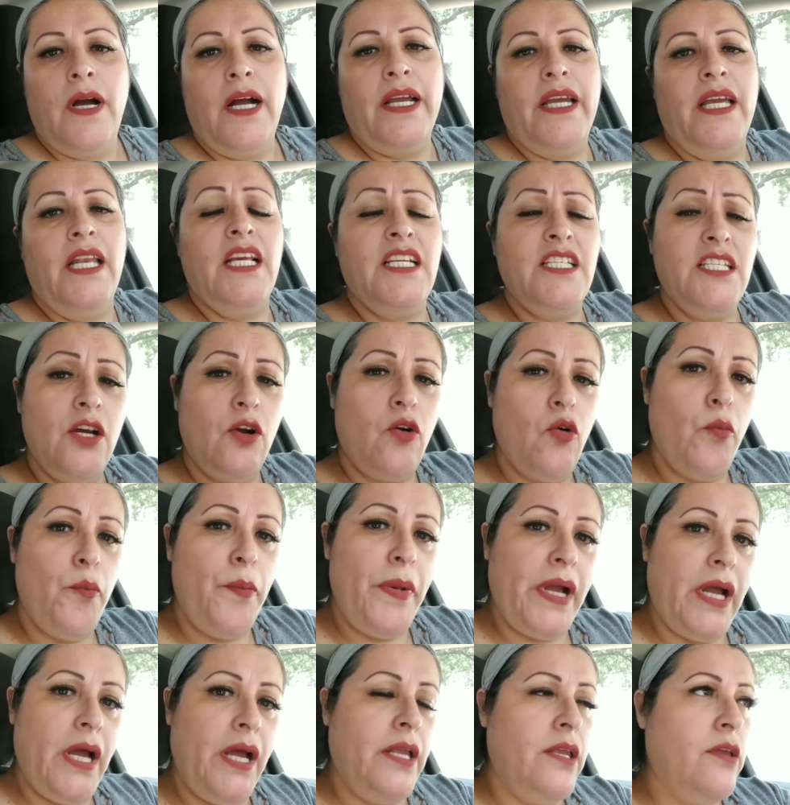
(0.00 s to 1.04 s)
aquí les dejo un
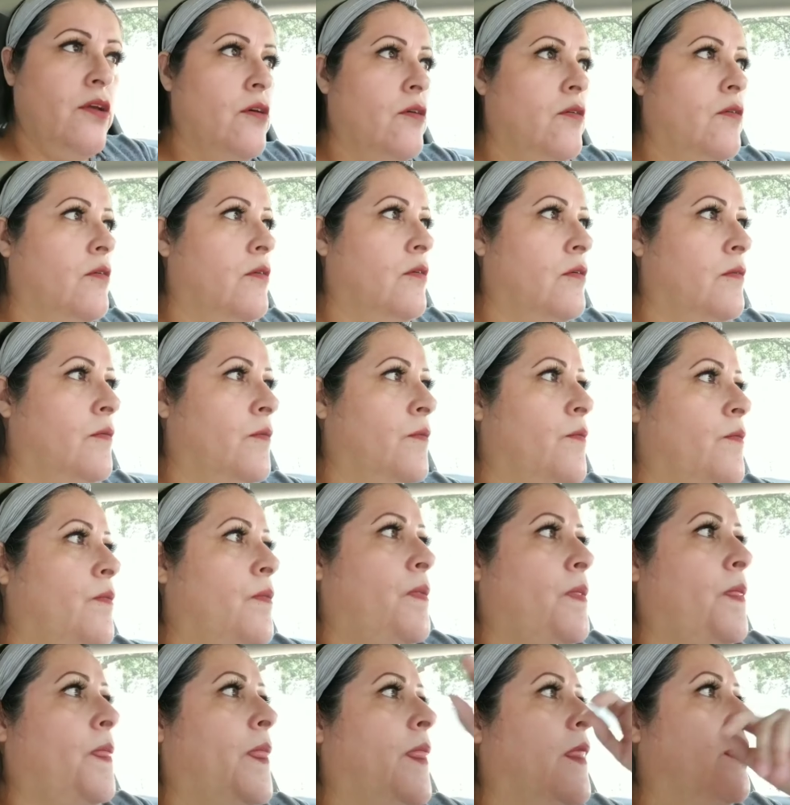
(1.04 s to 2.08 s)
pequeño
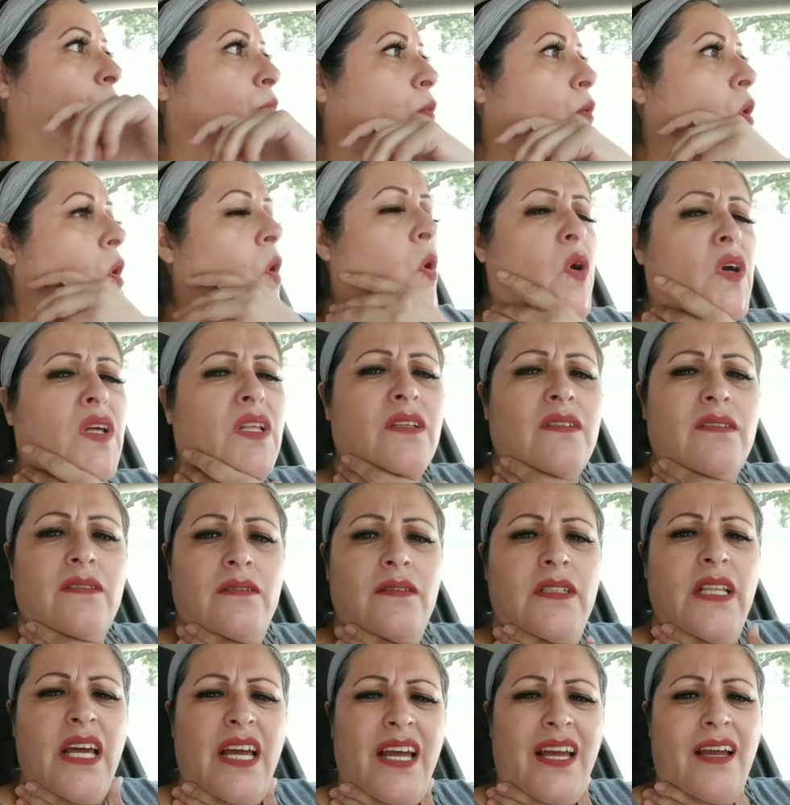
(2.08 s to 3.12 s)
blog
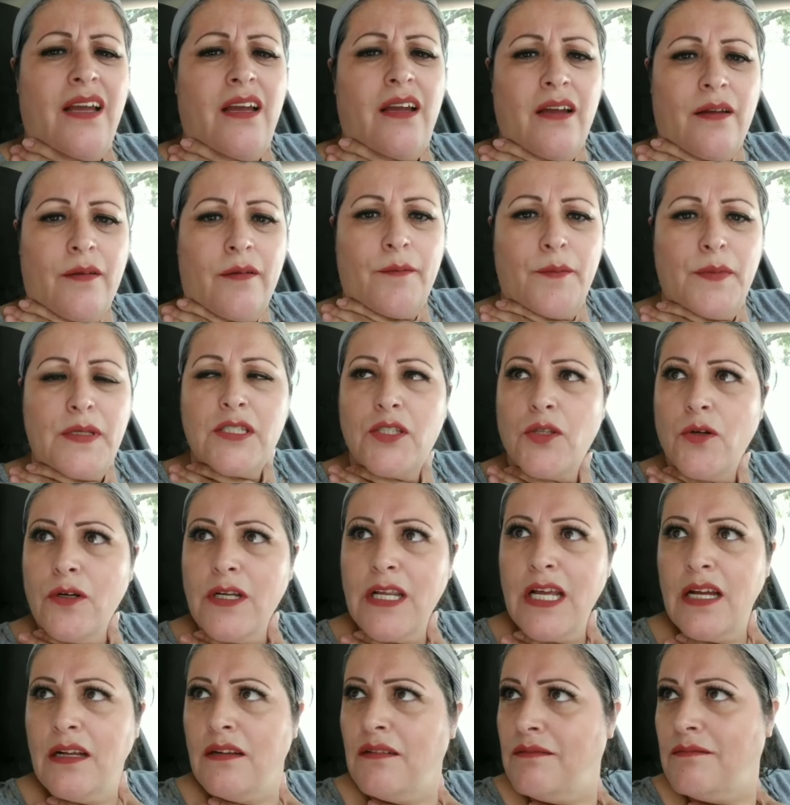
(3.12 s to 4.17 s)
de mi
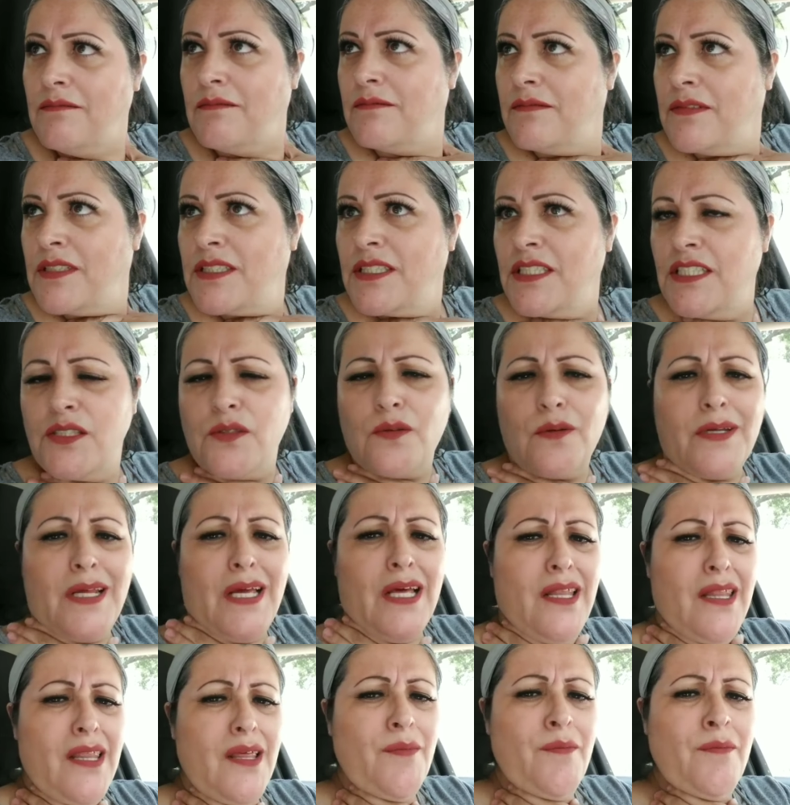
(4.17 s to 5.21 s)
historia, esta
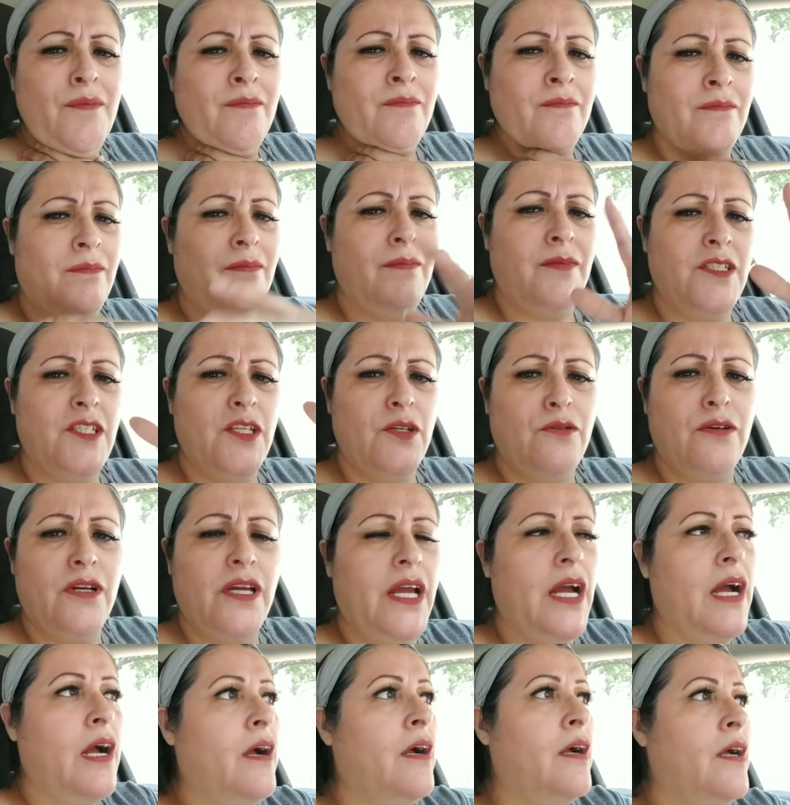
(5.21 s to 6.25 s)
historia de mi
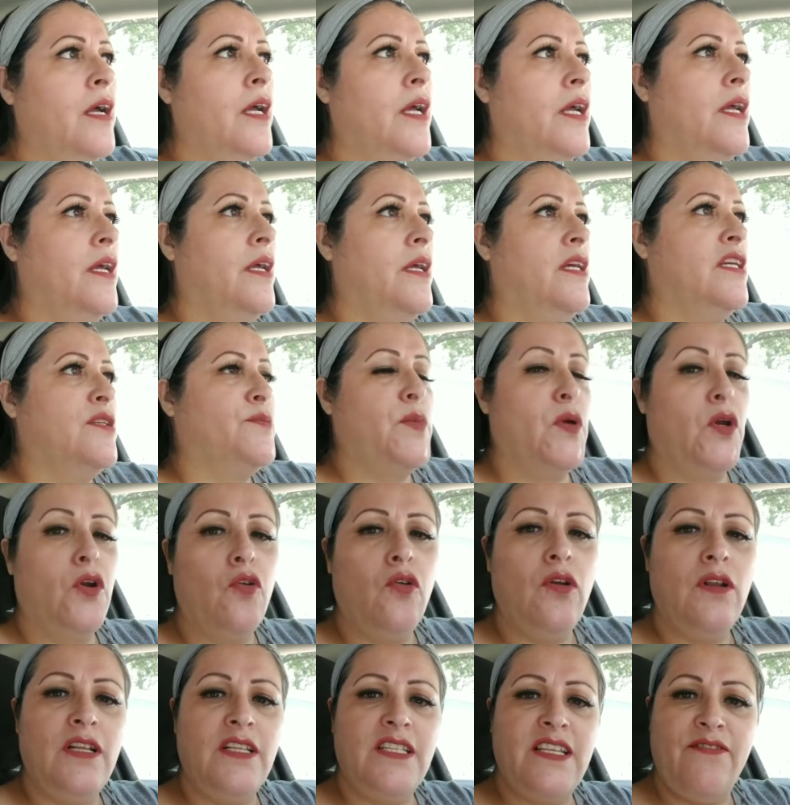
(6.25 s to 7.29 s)
cirugía. Espero
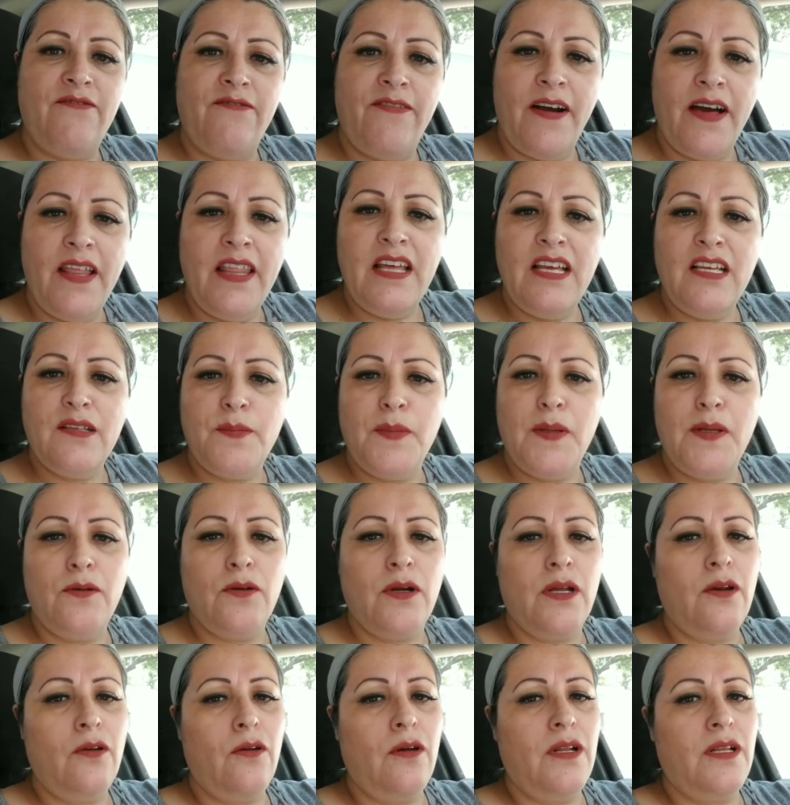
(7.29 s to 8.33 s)
no les enfade,
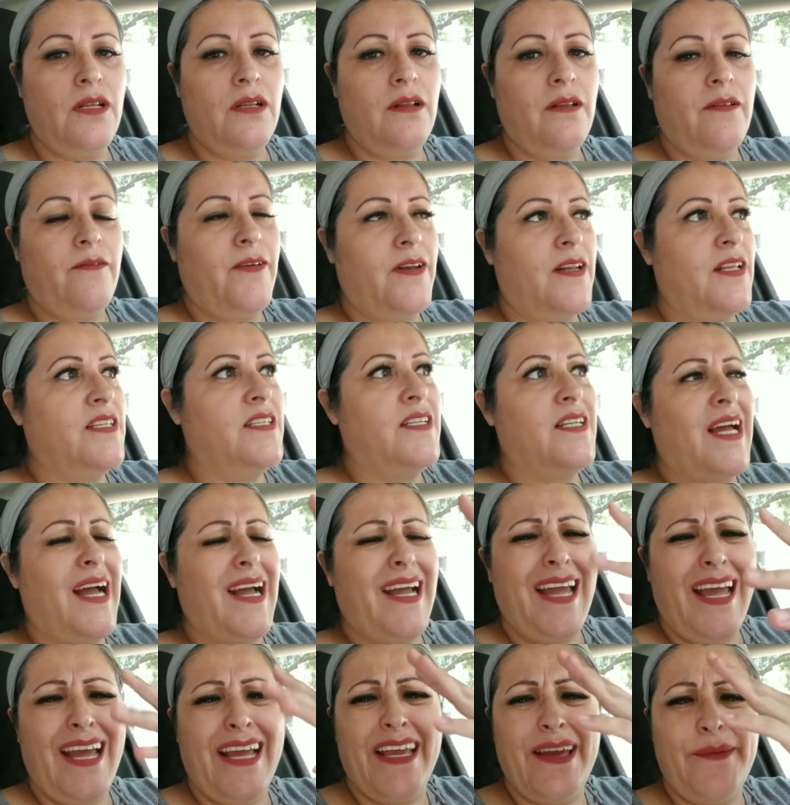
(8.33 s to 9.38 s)
espero que no les van a decir, ya
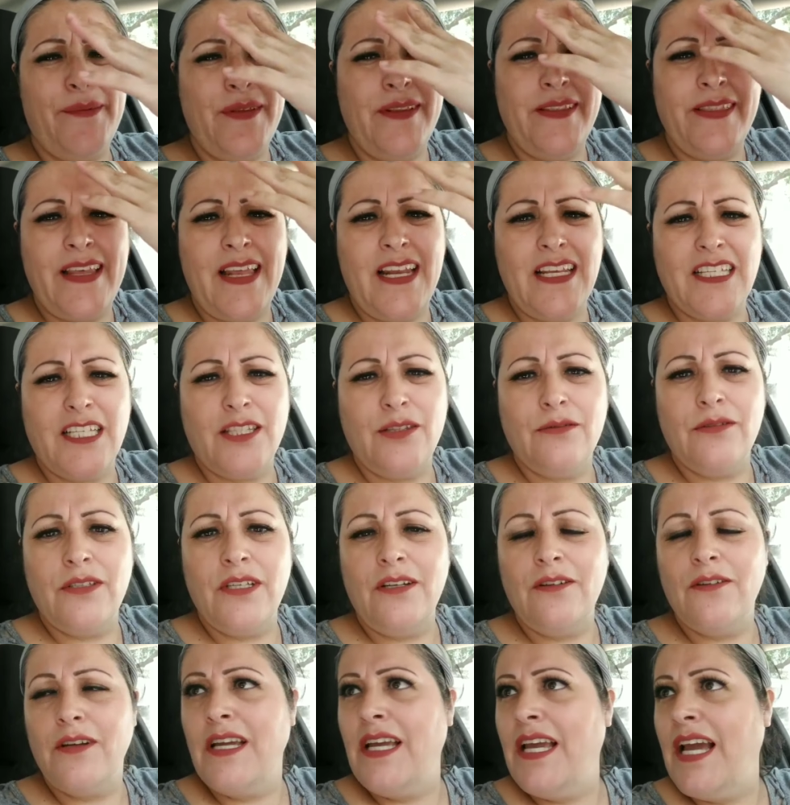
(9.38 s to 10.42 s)
ah, que, me interesa tu
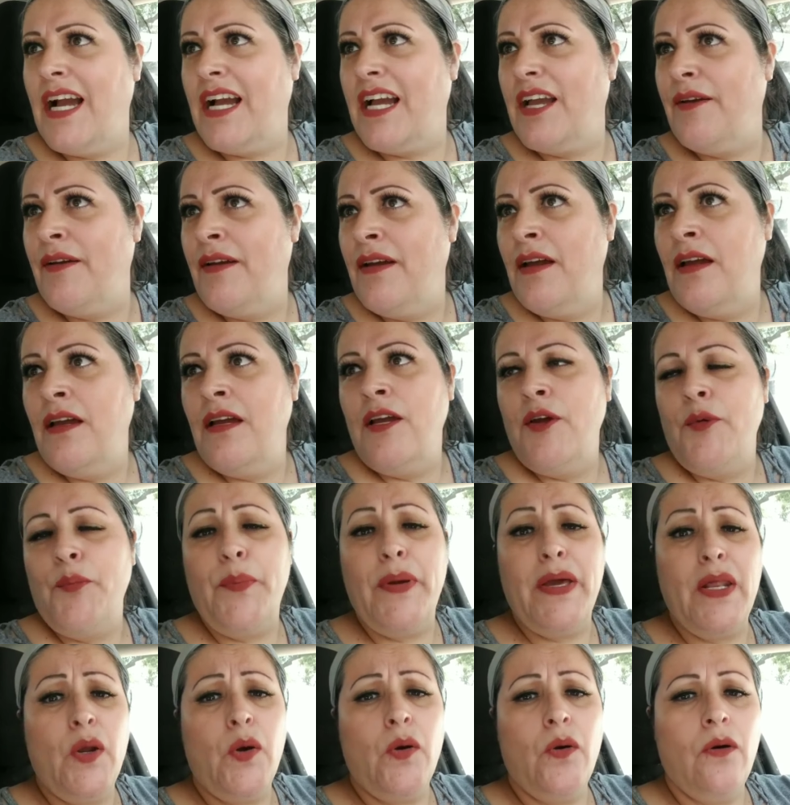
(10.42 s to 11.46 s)
cirugía, que...
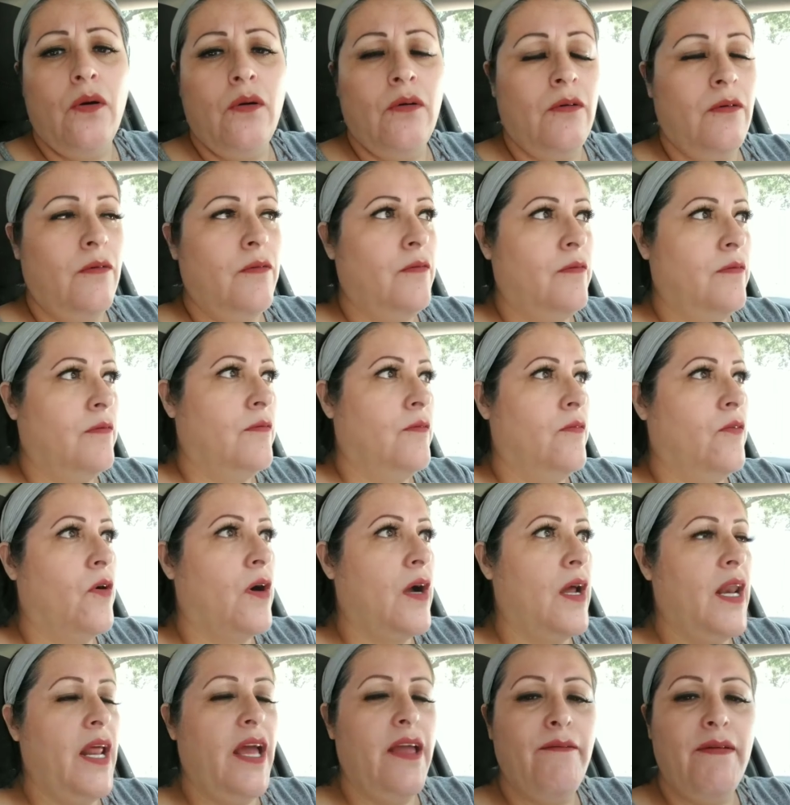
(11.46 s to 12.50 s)
Pero
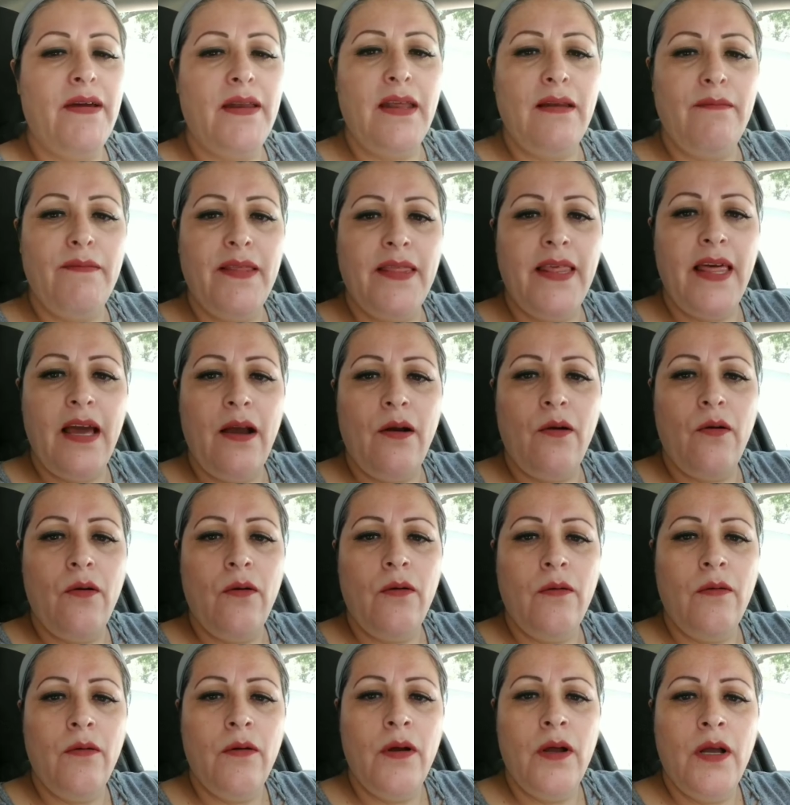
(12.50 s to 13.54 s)
ojalá y vean el
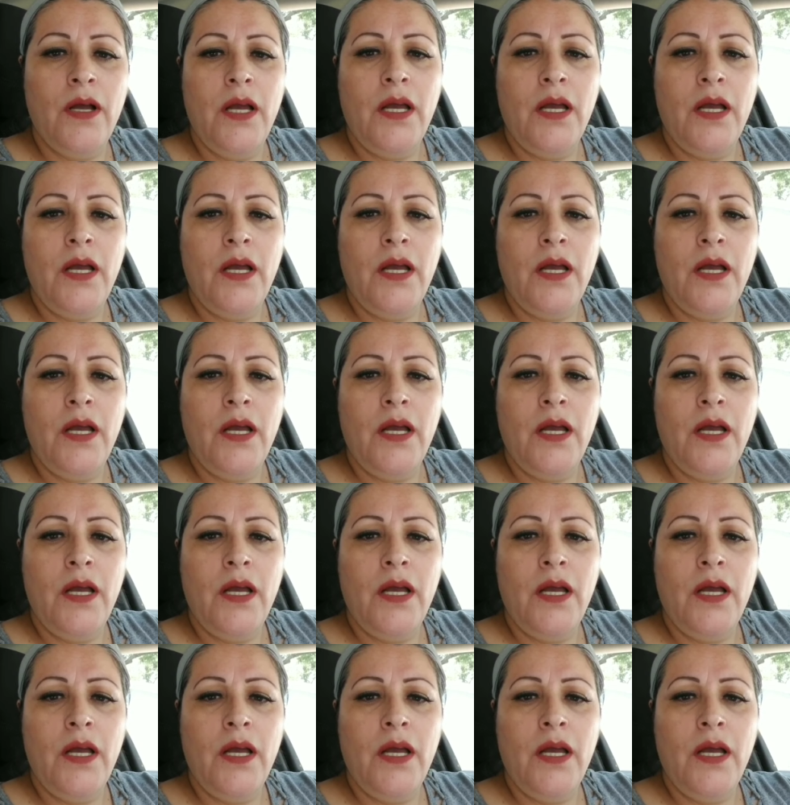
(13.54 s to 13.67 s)
video